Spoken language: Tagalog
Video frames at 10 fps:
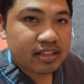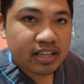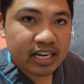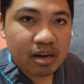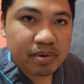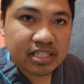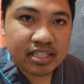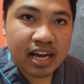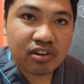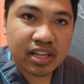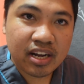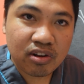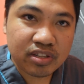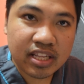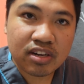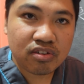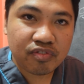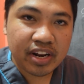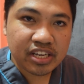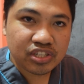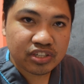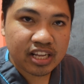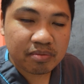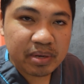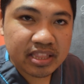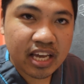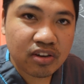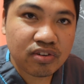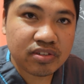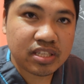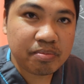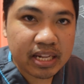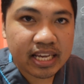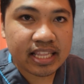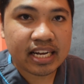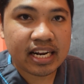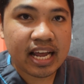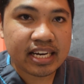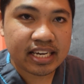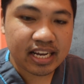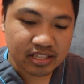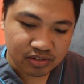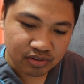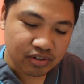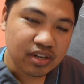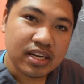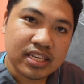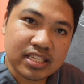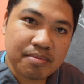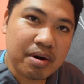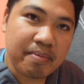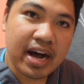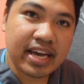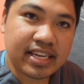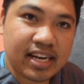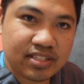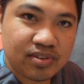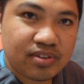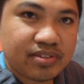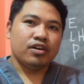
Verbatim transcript: naglabas na o nagkaroon na ng ovulation, nagmeet na yung similya ng lalaking aso sa babaeng aso.